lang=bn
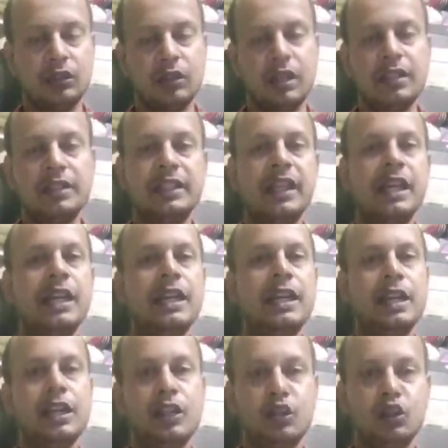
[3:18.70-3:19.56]
তো আজকে
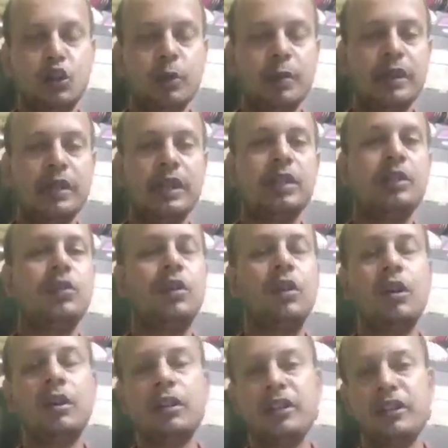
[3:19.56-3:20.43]
নমিনি
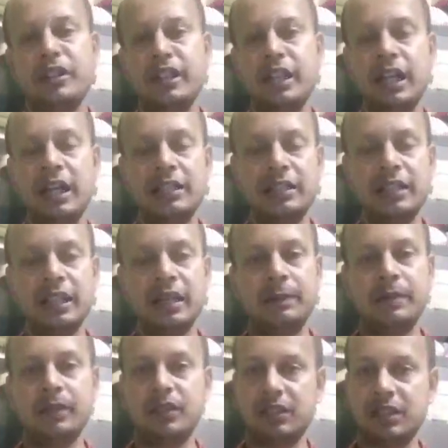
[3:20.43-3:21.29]
গোল্ড নিয়ে আজকে
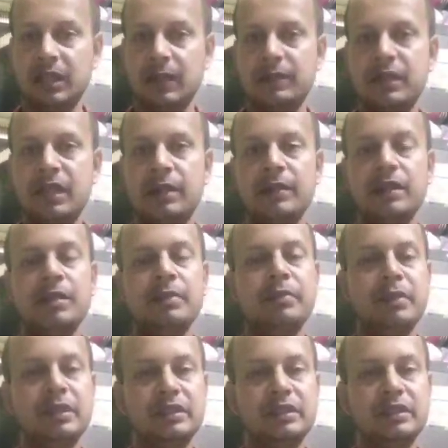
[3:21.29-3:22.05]
আপনাদের সামনে আমি